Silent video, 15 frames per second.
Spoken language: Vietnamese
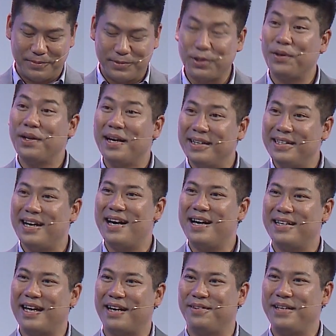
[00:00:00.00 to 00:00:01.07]
tốt hơn nữa
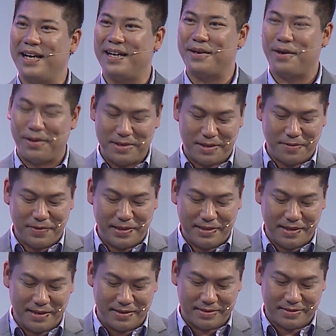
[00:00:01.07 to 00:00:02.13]
để có thể có được cái phần
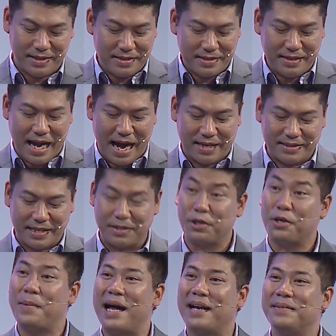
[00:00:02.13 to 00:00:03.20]
thưởng rất xứng đáng dành cho
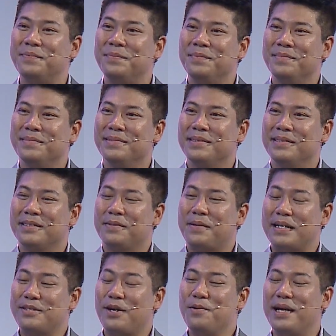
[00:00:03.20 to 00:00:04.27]
các bạn các
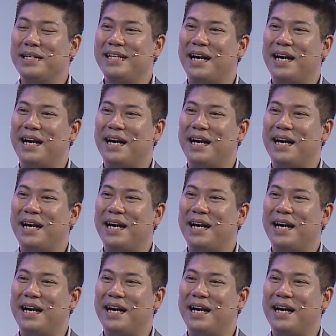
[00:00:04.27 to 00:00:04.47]
bạn rõ luật chưa?